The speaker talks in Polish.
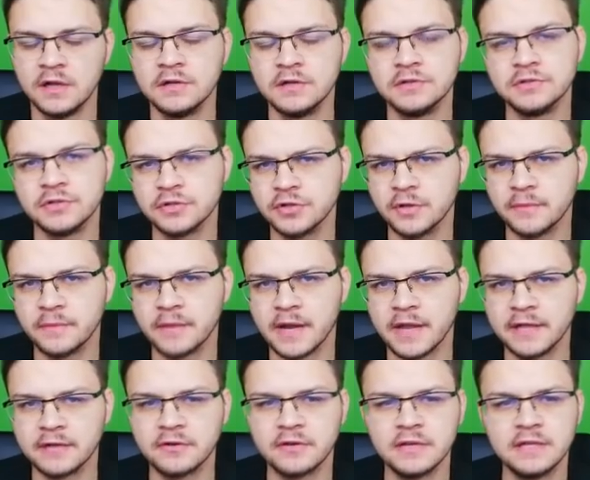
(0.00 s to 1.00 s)
No dobra, i
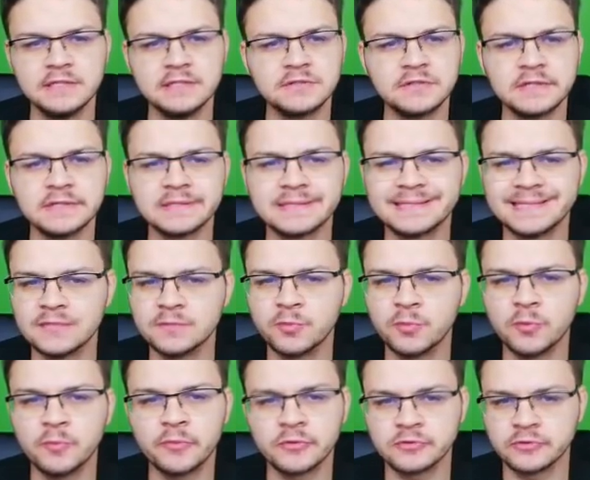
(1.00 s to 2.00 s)
kolejny to jest zespół
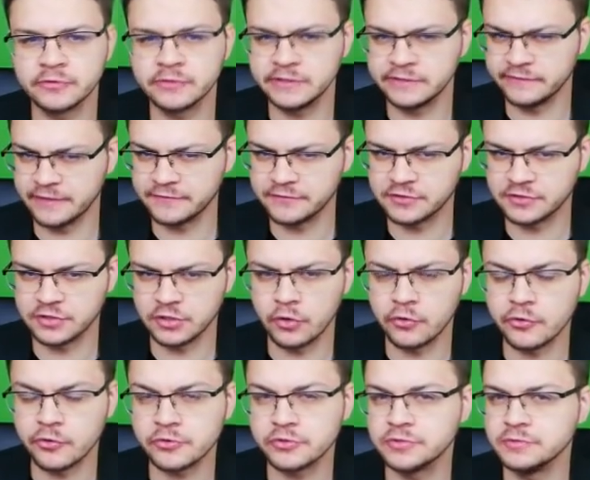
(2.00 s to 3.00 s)
poszukiwawczy
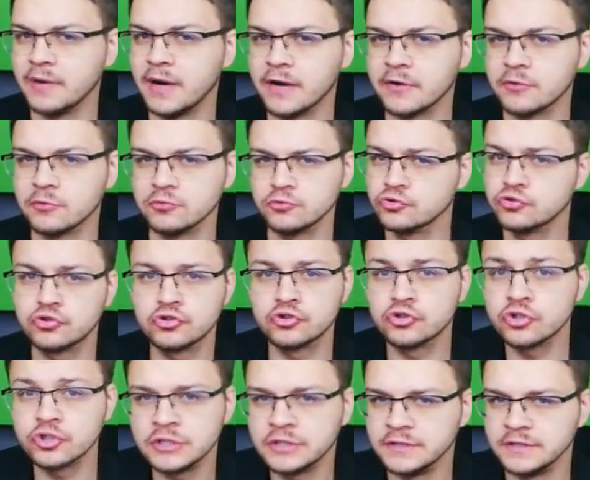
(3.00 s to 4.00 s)
Orochimaru
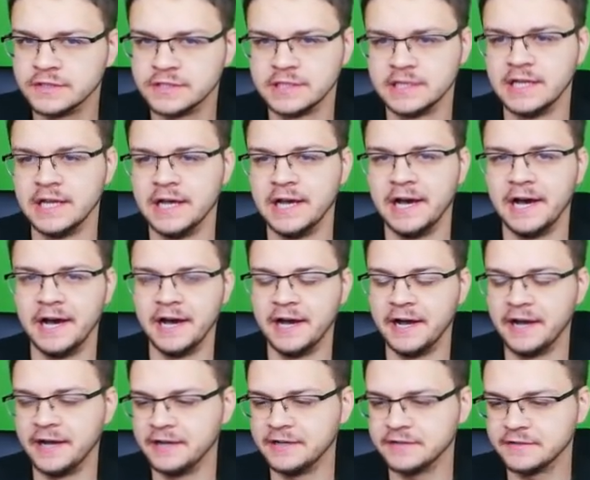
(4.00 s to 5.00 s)
3. E,
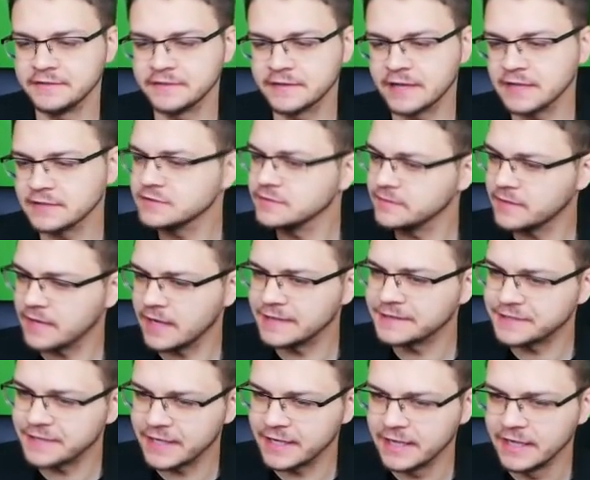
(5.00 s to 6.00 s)
w każdym
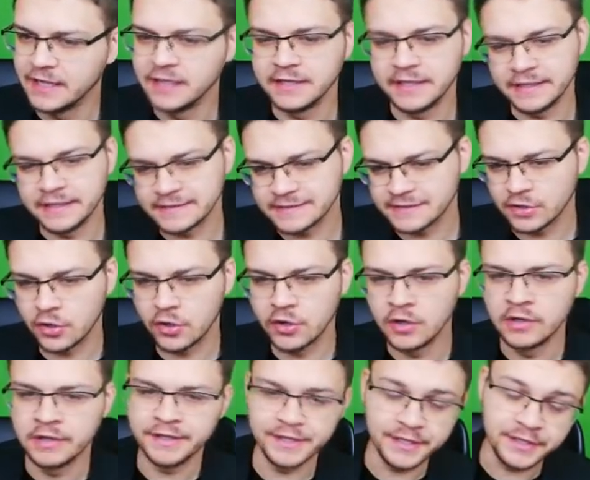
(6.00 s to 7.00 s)
razie jest to
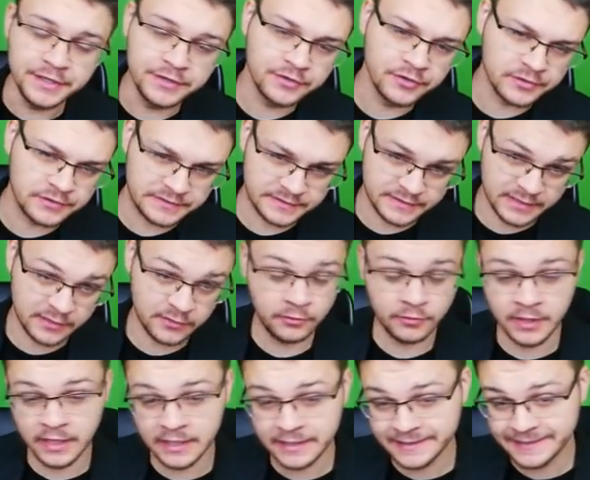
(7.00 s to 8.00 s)
Ino,
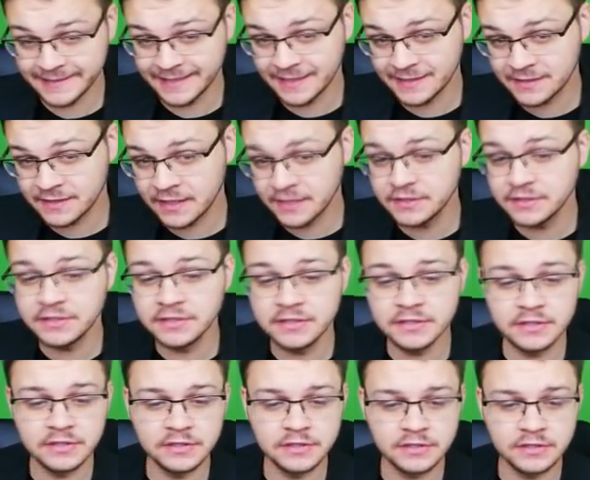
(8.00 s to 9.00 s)
Sakura, Hinata i
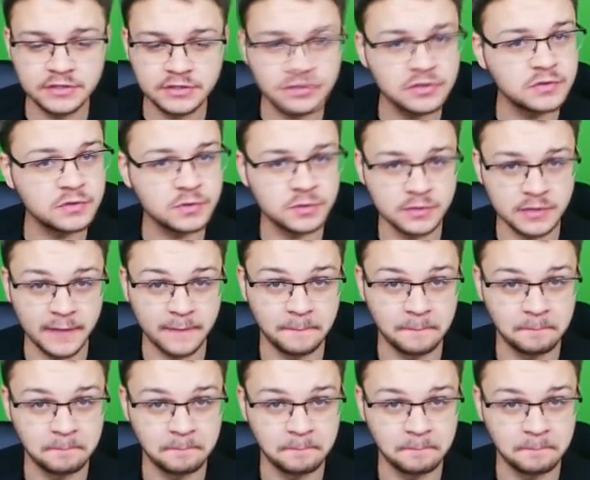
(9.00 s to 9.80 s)
y, Shizune.